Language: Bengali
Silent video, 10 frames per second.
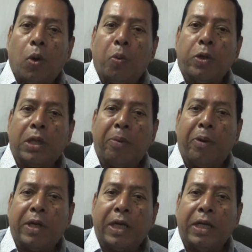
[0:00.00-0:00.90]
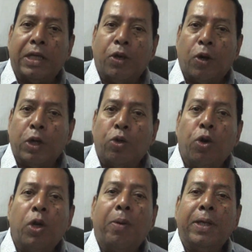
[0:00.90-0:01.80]
উপস্থাপককে যে ওকে
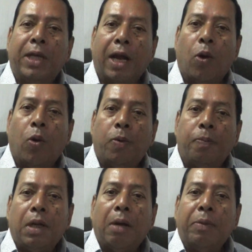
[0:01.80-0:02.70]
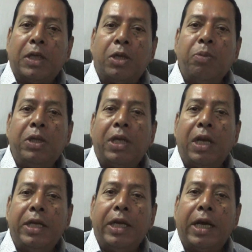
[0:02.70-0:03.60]
ধন্যবাদ জানাব আমি একটি
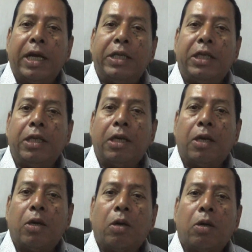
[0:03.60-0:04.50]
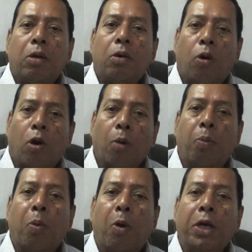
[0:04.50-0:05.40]
মিছিল নিয়ে গেছি
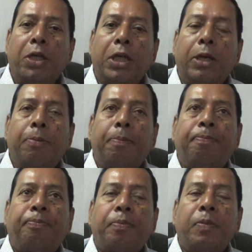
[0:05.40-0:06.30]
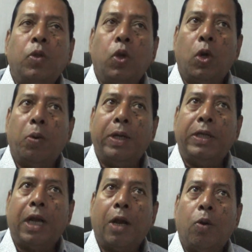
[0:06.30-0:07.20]
অল্প বয়সে ধন্যবাদ
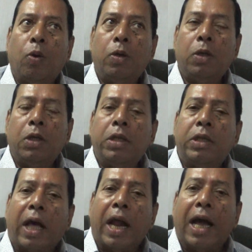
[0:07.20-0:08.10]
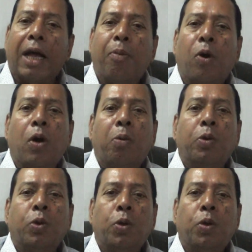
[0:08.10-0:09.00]
জানাবো তার আগে
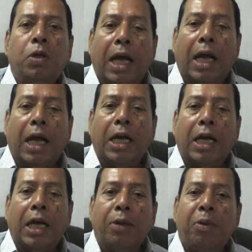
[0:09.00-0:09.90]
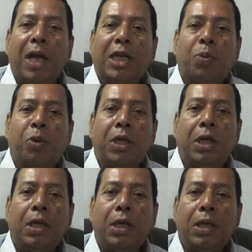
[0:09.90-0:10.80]
বঙ্গবন্ধু এই রানী
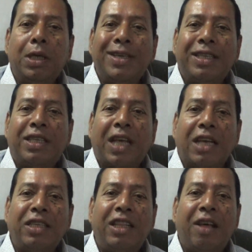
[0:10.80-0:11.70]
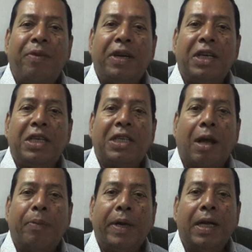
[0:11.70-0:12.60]
বিলাসমণির সায়েন্স ল্যাবরেটরির
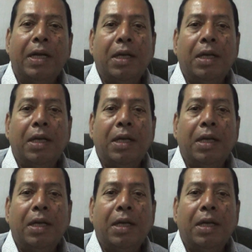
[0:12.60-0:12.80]
সামনে